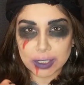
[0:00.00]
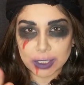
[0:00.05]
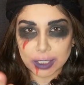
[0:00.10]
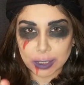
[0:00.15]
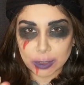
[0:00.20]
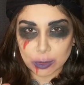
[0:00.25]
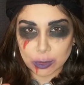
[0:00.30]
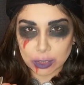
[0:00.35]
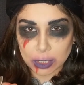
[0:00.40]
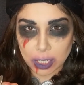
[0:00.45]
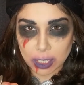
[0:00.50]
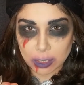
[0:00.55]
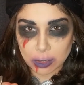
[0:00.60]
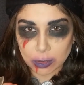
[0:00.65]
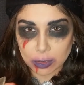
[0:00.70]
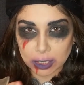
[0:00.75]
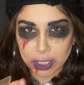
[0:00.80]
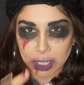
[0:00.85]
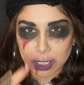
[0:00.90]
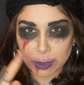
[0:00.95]
size düzenli
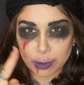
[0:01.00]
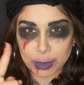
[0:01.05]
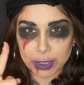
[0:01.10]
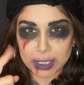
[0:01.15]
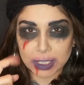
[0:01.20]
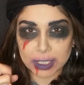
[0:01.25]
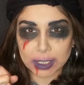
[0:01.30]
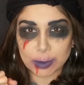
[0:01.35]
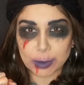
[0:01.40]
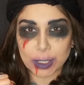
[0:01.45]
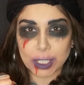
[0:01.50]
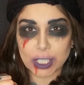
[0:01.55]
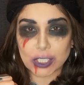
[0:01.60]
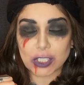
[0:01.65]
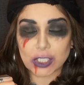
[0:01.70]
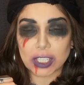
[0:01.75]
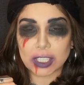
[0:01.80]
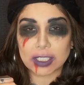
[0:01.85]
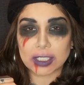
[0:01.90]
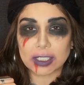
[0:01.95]
olarak bildirim
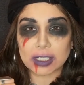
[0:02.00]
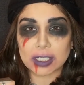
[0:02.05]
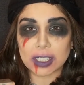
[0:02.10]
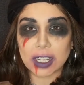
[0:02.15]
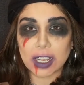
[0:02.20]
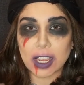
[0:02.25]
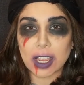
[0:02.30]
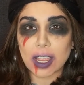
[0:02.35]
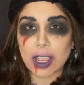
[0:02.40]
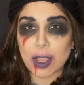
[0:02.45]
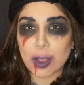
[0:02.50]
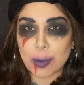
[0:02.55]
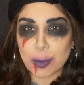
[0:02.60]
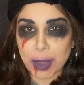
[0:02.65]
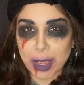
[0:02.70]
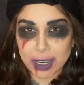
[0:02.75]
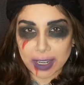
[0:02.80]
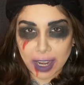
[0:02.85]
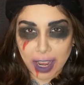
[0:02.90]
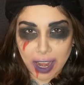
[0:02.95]
gelecektir.
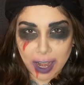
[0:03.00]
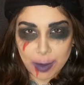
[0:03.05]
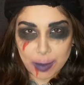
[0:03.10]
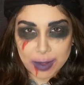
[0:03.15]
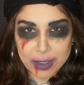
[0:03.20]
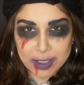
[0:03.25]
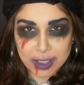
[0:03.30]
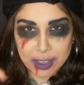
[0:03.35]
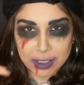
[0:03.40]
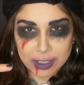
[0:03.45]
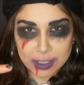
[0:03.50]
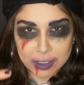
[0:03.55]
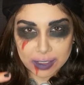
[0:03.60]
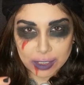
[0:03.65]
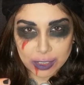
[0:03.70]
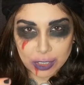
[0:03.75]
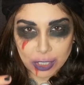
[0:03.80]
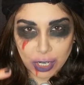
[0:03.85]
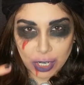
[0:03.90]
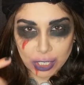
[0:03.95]
Ben her
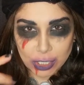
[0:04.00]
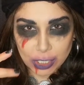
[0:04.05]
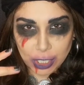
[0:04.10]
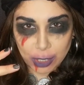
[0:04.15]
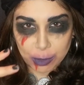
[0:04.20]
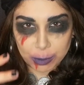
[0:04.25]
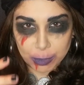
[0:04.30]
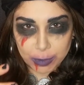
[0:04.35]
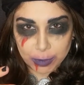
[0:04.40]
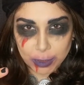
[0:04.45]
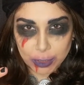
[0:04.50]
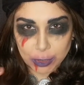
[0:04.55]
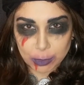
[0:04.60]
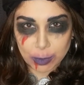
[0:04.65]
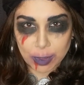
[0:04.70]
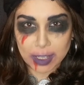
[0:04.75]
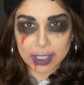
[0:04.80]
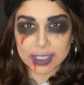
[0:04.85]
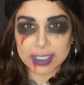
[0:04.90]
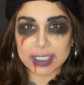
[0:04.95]
pazartesi, çarşamba ve
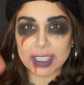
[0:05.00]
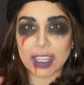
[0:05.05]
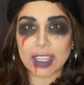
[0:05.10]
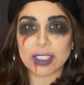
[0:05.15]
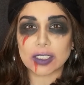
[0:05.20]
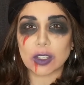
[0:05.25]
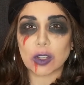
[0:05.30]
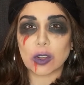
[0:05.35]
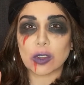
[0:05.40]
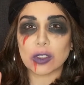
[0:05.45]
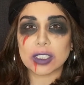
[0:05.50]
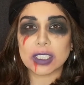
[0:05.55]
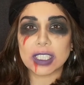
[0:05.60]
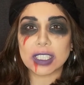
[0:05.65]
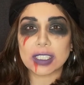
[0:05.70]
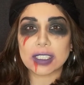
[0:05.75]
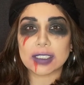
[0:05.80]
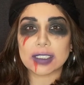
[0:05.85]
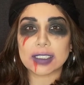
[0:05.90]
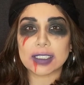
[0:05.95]
cuma saat
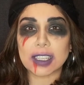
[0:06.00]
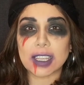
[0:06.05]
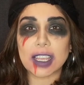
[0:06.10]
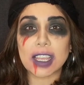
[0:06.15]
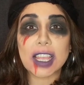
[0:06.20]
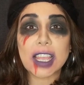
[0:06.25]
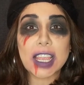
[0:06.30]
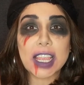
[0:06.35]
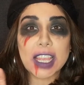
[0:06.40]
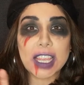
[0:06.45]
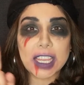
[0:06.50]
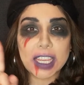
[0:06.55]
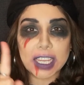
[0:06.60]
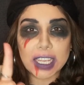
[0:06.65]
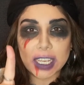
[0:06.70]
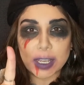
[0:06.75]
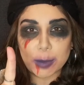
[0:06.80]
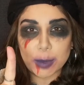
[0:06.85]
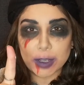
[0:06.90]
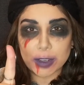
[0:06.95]
18'de
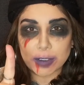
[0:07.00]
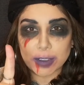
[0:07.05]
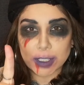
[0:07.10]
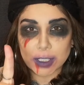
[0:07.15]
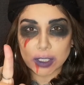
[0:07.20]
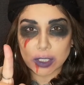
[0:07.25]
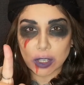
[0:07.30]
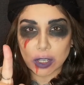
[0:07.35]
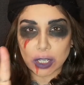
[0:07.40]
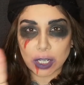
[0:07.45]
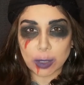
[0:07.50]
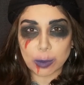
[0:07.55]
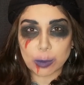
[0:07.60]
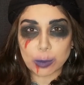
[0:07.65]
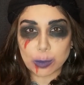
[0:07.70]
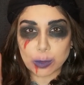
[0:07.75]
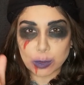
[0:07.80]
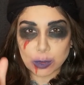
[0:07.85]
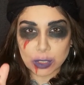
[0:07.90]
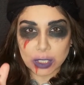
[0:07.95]
yeni bir video ile
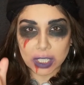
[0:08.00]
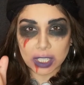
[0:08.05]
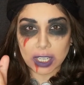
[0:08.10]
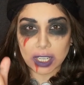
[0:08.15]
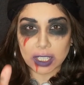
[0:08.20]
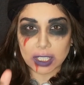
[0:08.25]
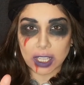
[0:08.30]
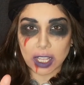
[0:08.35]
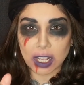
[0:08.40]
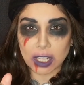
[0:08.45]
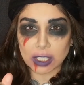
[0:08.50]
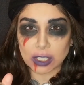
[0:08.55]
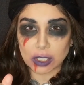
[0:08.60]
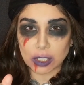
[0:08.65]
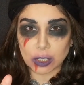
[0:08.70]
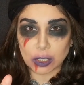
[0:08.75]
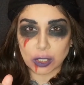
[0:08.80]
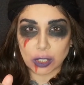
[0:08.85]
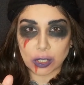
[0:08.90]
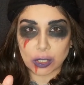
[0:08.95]
burada kanalcı
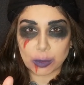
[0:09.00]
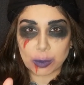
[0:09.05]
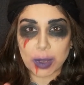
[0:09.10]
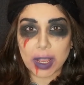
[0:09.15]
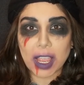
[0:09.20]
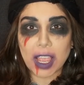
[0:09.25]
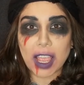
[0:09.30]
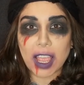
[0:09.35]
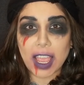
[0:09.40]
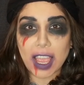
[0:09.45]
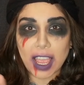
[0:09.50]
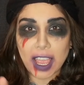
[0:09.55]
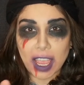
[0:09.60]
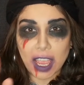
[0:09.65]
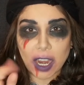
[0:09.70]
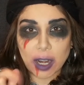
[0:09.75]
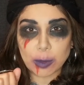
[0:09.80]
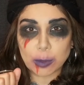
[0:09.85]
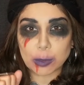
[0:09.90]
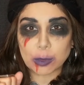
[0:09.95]
alıyorum.
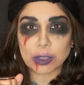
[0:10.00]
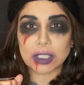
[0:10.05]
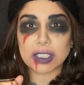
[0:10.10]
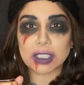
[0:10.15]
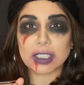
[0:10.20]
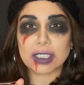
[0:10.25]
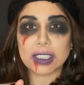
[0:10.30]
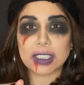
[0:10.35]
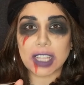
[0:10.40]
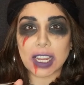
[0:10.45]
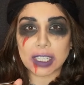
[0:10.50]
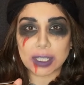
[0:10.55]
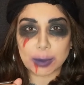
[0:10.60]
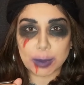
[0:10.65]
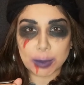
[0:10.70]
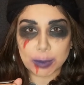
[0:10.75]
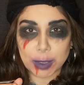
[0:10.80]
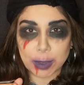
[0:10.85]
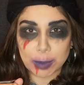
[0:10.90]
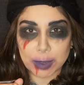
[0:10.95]
Eğer burada sizler de
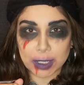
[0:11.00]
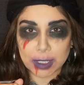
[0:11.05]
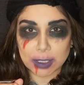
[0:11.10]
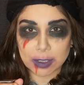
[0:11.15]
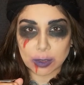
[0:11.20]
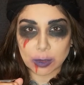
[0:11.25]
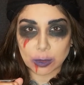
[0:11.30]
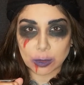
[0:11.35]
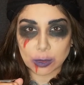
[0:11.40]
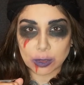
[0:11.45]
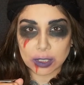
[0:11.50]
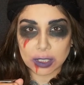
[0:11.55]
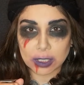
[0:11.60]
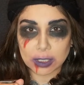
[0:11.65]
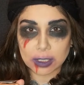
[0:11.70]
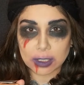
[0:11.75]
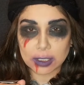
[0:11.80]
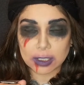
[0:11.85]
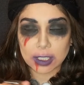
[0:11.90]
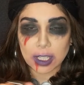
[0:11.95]
benimle birlikte
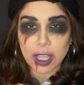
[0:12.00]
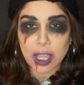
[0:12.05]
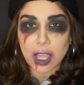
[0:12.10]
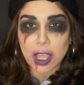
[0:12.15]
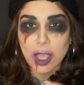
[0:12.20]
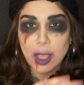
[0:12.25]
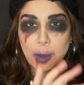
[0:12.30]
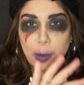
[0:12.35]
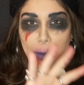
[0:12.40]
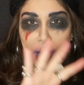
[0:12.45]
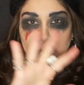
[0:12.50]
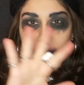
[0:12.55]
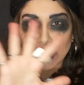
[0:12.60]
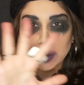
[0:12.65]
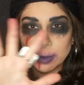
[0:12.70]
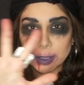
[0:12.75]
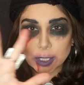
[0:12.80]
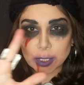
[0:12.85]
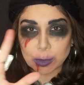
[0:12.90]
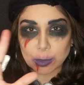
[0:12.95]
olursanız ben
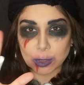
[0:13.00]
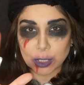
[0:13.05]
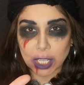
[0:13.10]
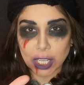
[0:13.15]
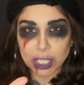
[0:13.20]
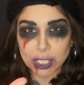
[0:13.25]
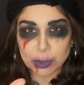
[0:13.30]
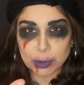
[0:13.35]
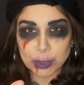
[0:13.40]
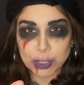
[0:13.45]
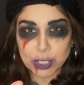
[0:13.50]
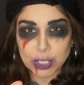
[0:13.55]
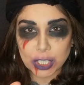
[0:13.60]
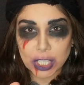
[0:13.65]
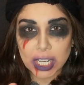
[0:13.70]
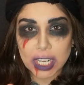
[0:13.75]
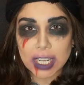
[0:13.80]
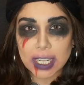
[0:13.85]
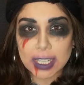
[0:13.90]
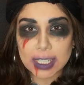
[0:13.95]
amacıma ulaşmış,
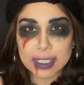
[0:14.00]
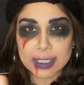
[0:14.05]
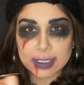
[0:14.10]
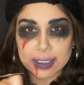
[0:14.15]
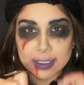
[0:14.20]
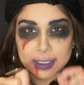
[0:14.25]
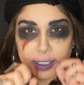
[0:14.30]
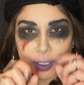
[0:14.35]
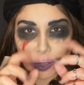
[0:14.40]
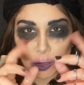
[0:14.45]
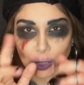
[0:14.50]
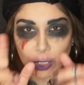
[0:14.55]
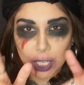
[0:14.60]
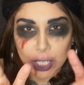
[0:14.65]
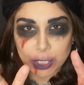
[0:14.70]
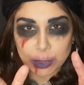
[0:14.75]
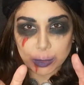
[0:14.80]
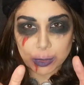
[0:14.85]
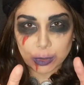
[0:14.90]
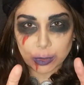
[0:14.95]
sizlere
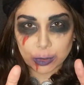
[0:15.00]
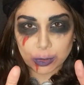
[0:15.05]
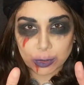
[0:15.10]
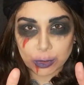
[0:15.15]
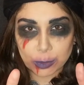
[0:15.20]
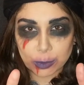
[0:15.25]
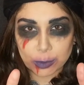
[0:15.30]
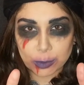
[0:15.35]
ulaşmış olurum.